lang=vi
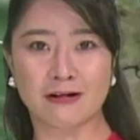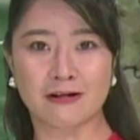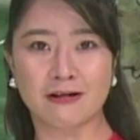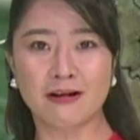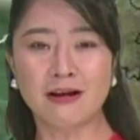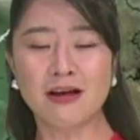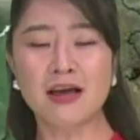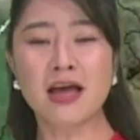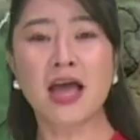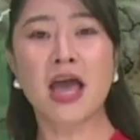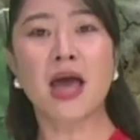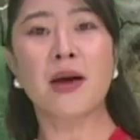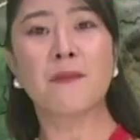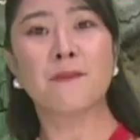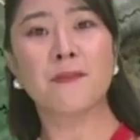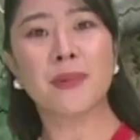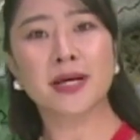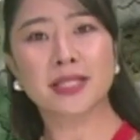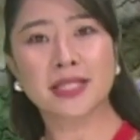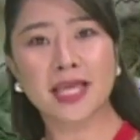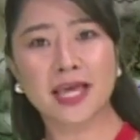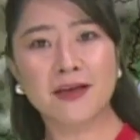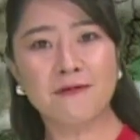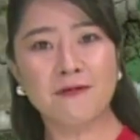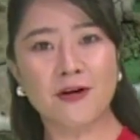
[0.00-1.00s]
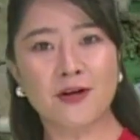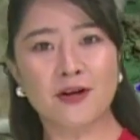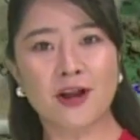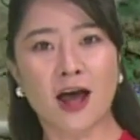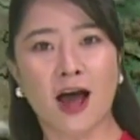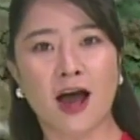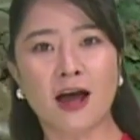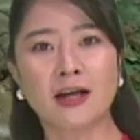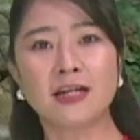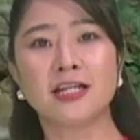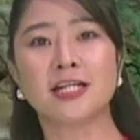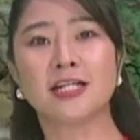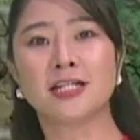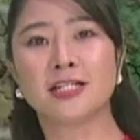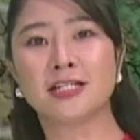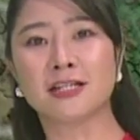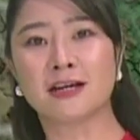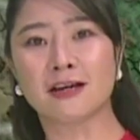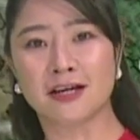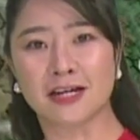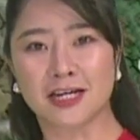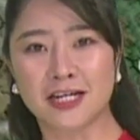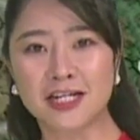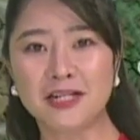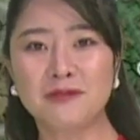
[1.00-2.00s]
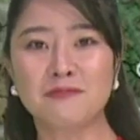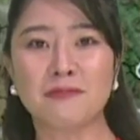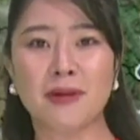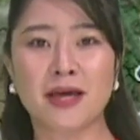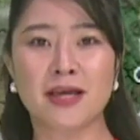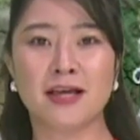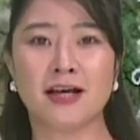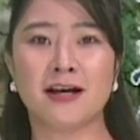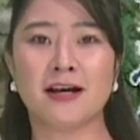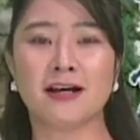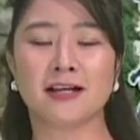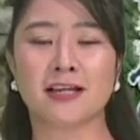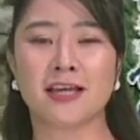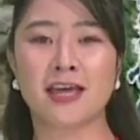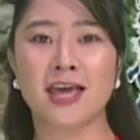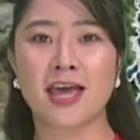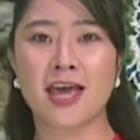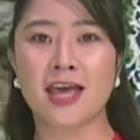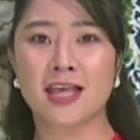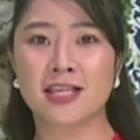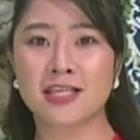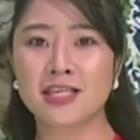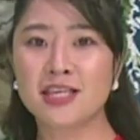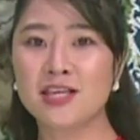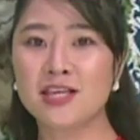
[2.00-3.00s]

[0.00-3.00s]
qua nữa, mà thay vào đó thì trời ít mây hơn,